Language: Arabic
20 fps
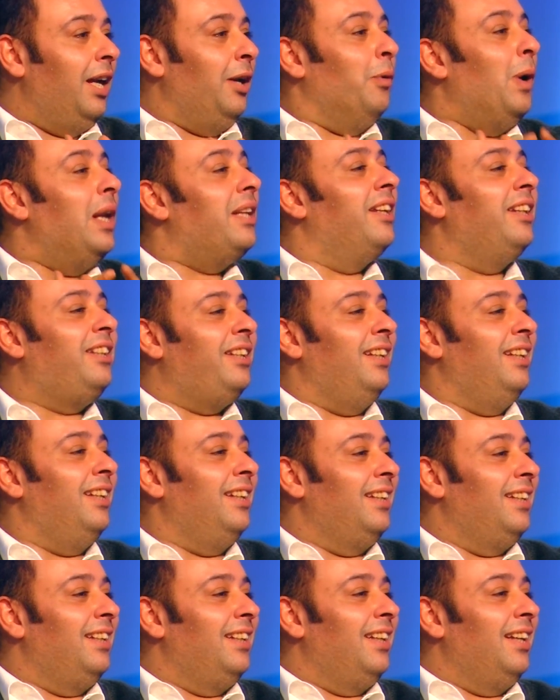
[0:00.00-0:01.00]
آه والدتي
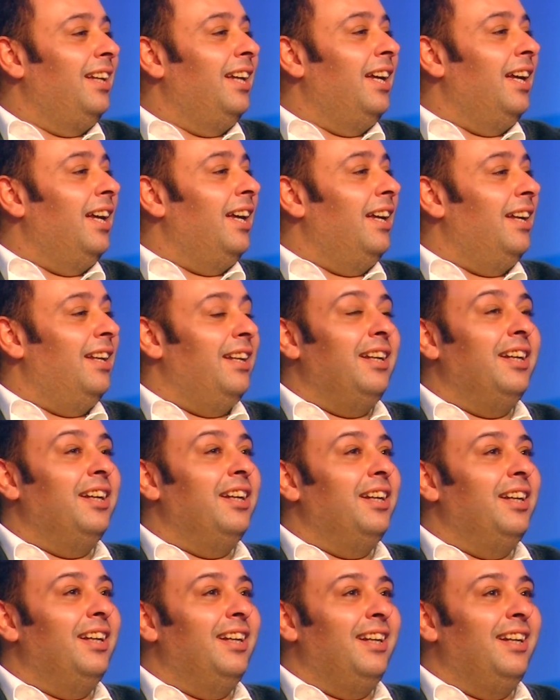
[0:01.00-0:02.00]
آه.
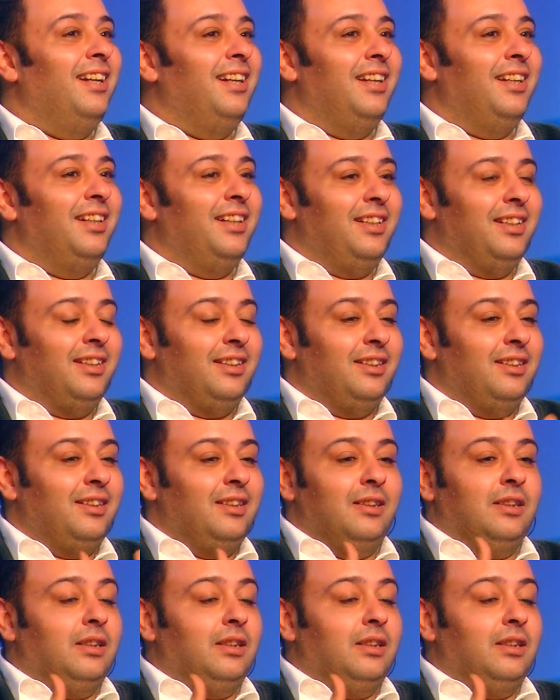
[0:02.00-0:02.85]
آه